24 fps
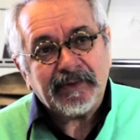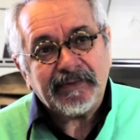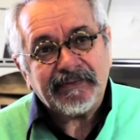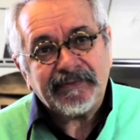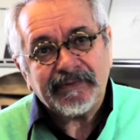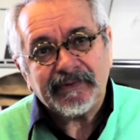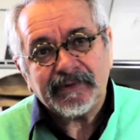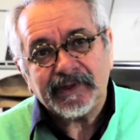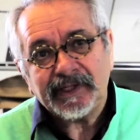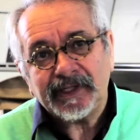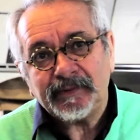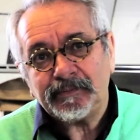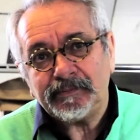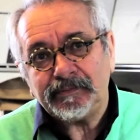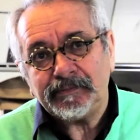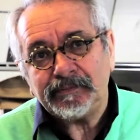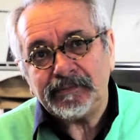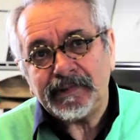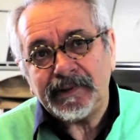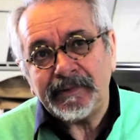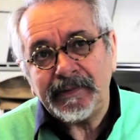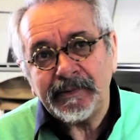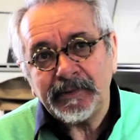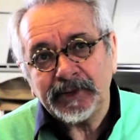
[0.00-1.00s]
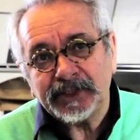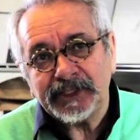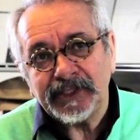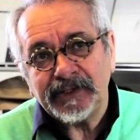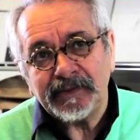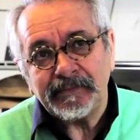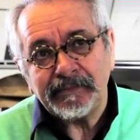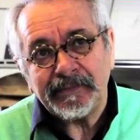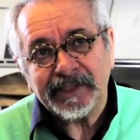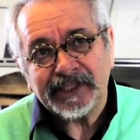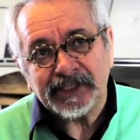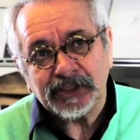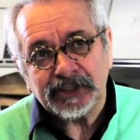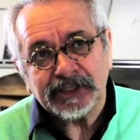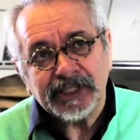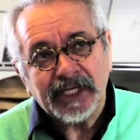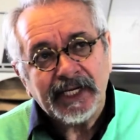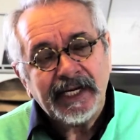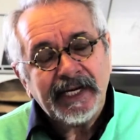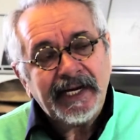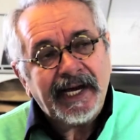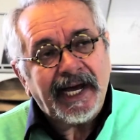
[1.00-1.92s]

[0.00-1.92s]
decir, vivimos inmersos